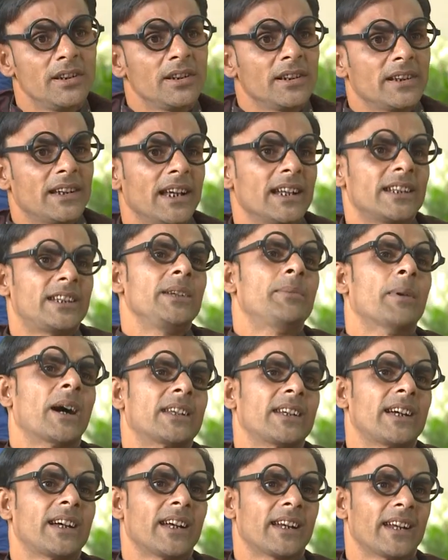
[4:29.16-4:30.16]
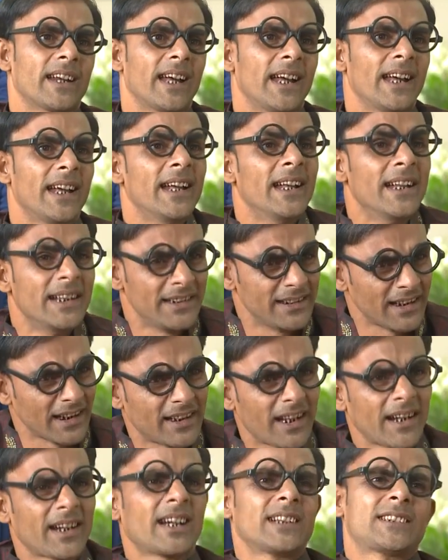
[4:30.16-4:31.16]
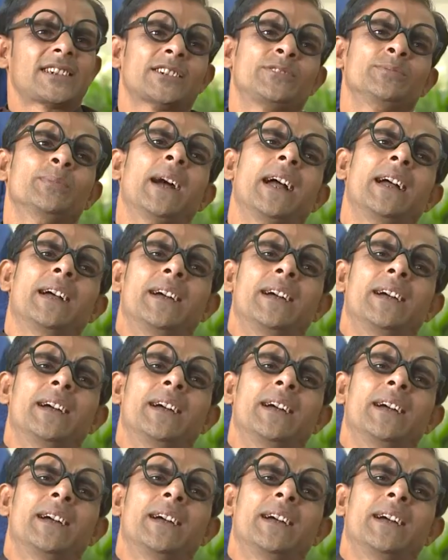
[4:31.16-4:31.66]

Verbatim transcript: कैसी बातें कर रहे नजर का चश्मा